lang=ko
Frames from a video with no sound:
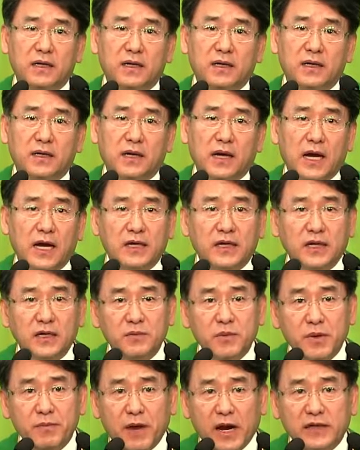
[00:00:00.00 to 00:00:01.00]

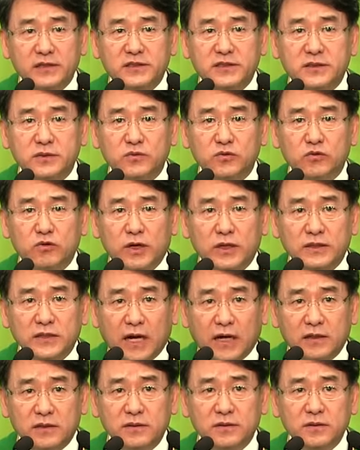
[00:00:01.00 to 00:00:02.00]
하나님의 말씀과
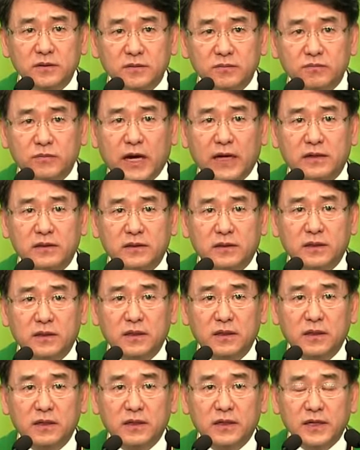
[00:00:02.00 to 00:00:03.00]
다른 말을
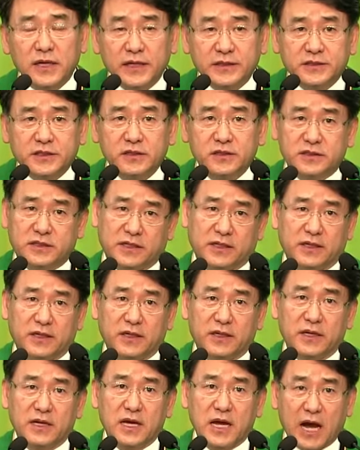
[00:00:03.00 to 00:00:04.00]
했을 때
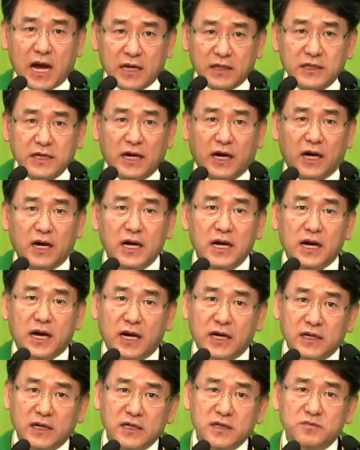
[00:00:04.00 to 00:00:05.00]
아니야
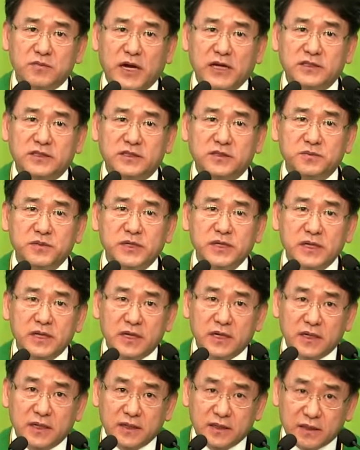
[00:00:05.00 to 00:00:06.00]
하나님 말씀이
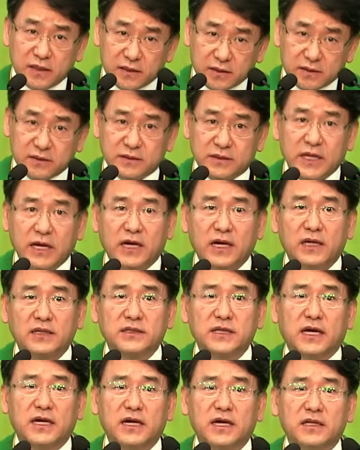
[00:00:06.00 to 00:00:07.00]
내가
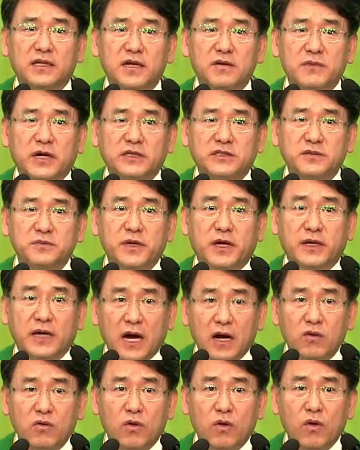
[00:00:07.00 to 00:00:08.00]
따라야 될 말씀이야
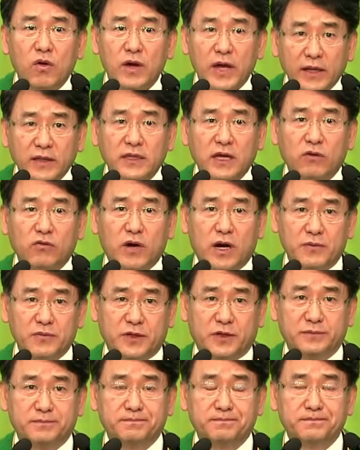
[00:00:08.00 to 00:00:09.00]
라고 했다고
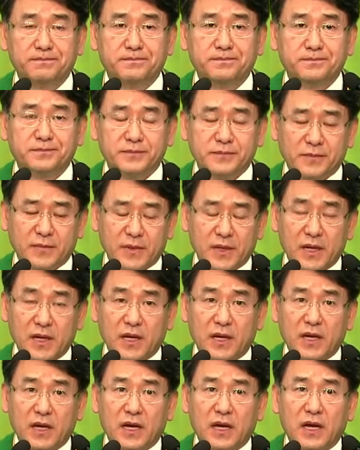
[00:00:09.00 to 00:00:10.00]
하면
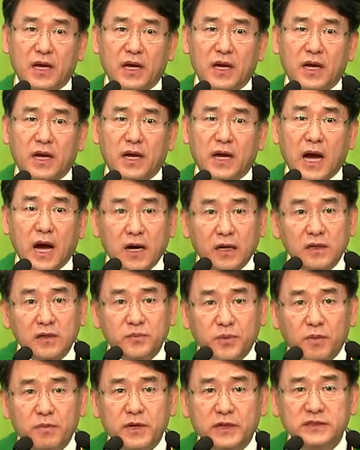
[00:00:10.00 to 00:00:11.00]
악을
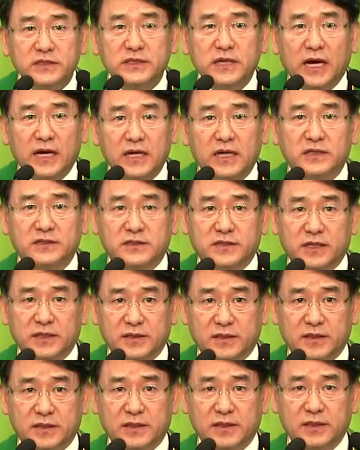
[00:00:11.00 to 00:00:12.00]
범하지 않았을
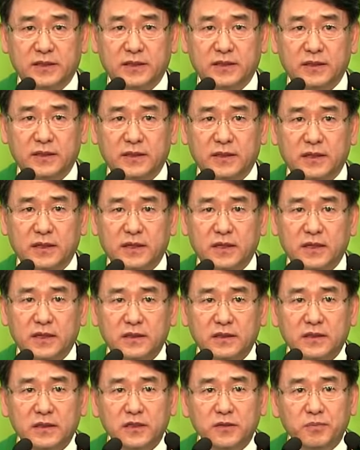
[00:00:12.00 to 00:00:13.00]
텐데
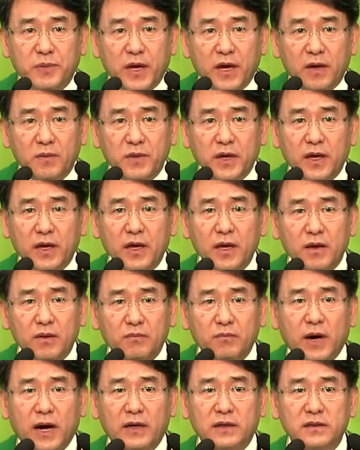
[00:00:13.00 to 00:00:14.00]
이 뱀의
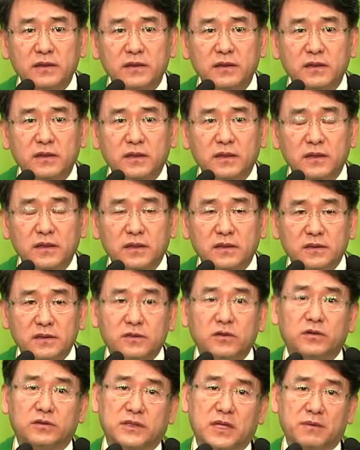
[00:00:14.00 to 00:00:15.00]
말을
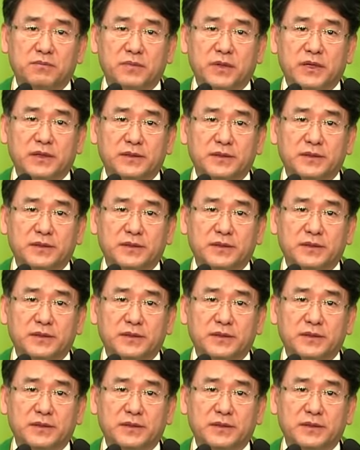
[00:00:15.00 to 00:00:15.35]
들었단 말이에요.